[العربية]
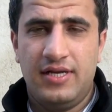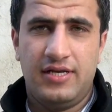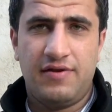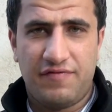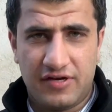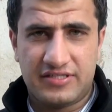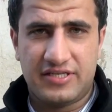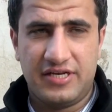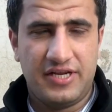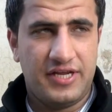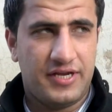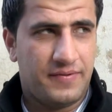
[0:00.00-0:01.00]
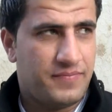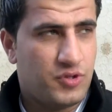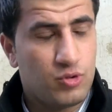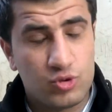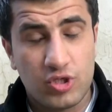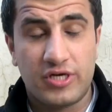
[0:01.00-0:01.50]
الفلسطينيين
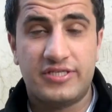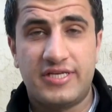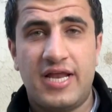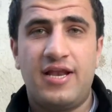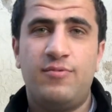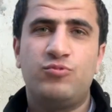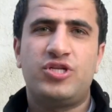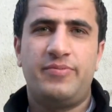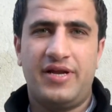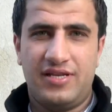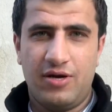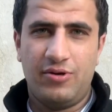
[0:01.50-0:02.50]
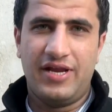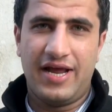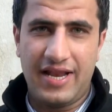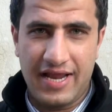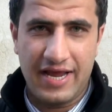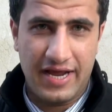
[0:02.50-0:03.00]
نوصل رسالة للمجتمع الدولي
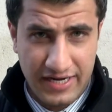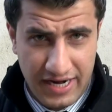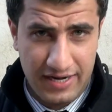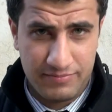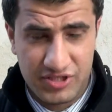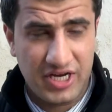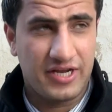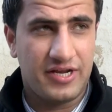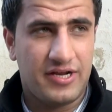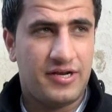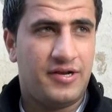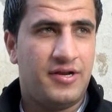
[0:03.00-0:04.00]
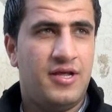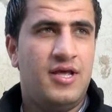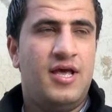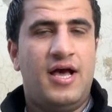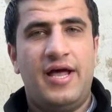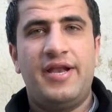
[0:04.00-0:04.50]
عليه أن يعلم جيدا
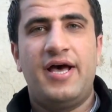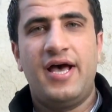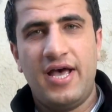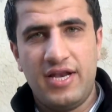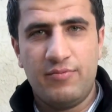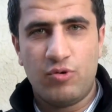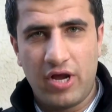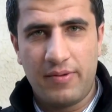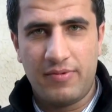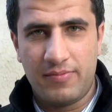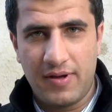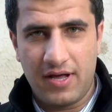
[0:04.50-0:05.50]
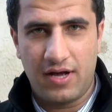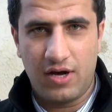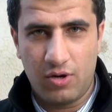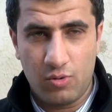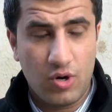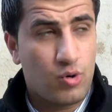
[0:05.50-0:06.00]
أن أهالي مخيم
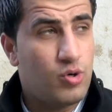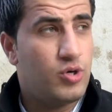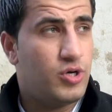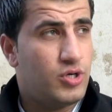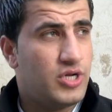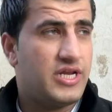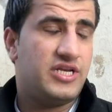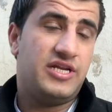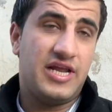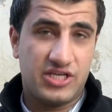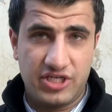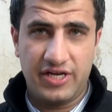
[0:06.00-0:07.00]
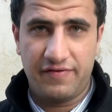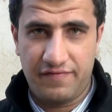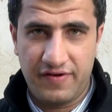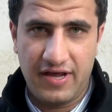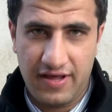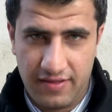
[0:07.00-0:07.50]
البقعة وكل اللاجئين
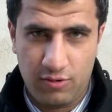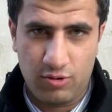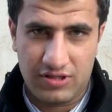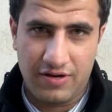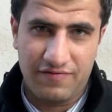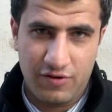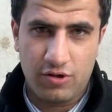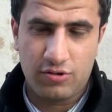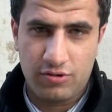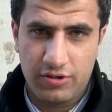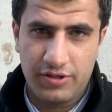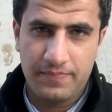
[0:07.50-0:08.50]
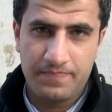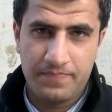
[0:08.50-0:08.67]
في هذا الوطن في الأردن